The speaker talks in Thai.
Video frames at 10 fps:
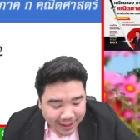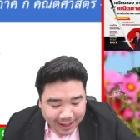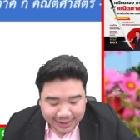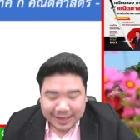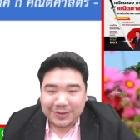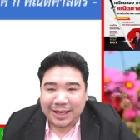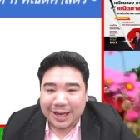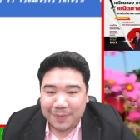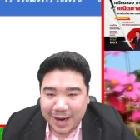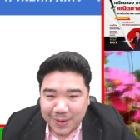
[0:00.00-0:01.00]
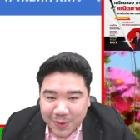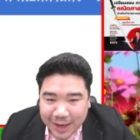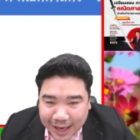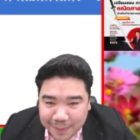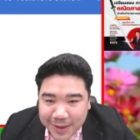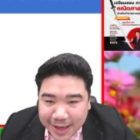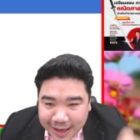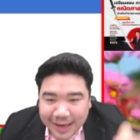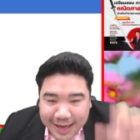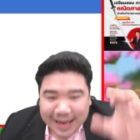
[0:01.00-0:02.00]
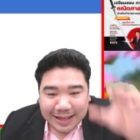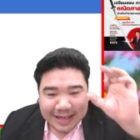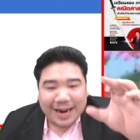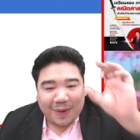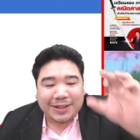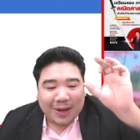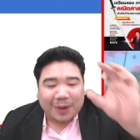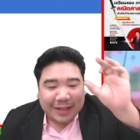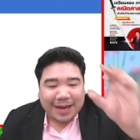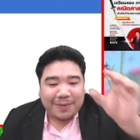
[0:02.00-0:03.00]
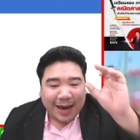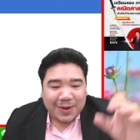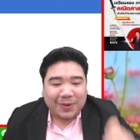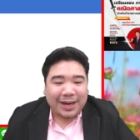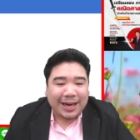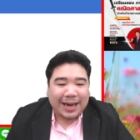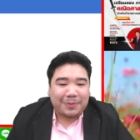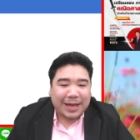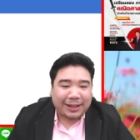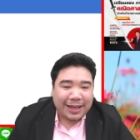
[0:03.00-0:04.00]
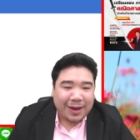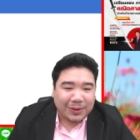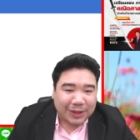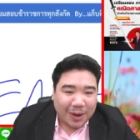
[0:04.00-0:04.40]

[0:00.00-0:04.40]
อาจารย์เฉลยมาให้ดูนะครับ นี่อาจารย์เอาข้อสอบจริงมาให้ดูเลยนะครับ จากที่เข้าสอ